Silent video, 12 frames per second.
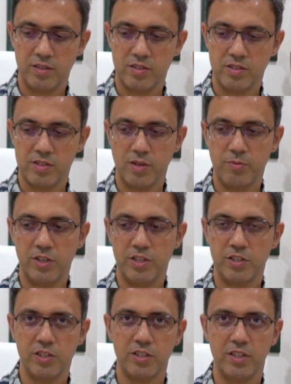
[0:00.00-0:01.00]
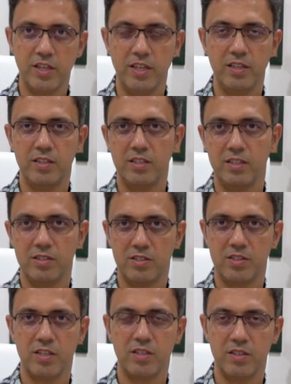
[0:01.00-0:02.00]
zaman içinde
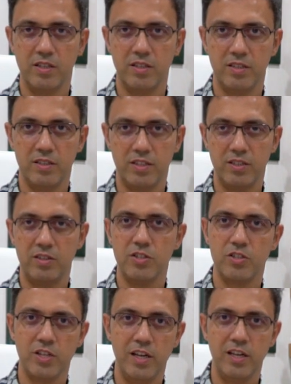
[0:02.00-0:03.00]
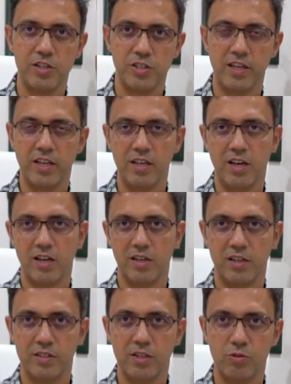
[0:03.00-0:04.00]
sık e, gittikçe iyileşerek
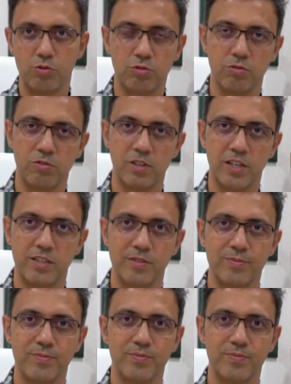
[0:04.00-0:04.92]
ağrılarından kurtulurlar.